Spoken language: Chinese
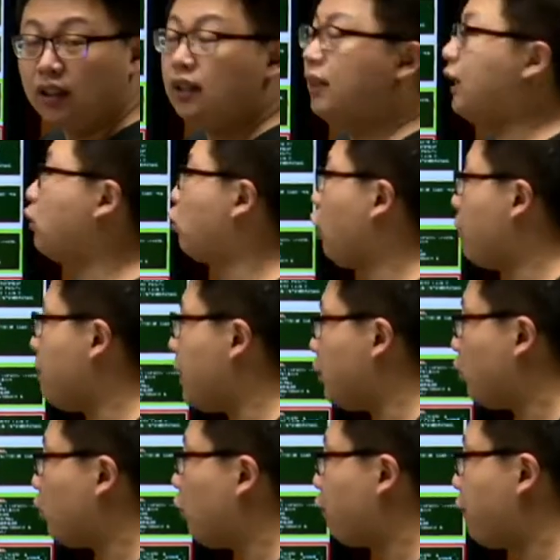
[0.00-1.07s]
那对面如
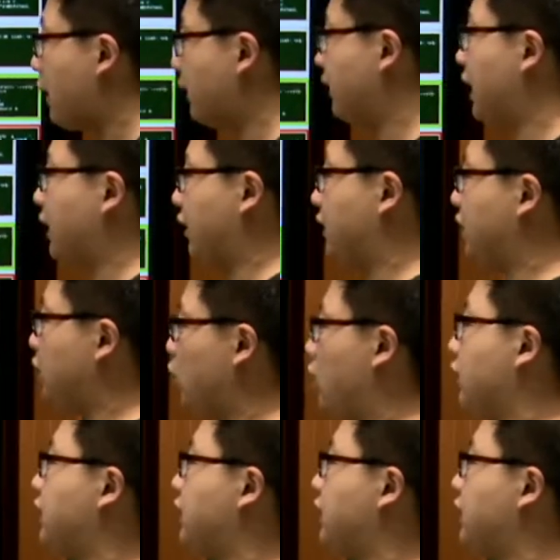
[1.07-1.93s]
果反向的情况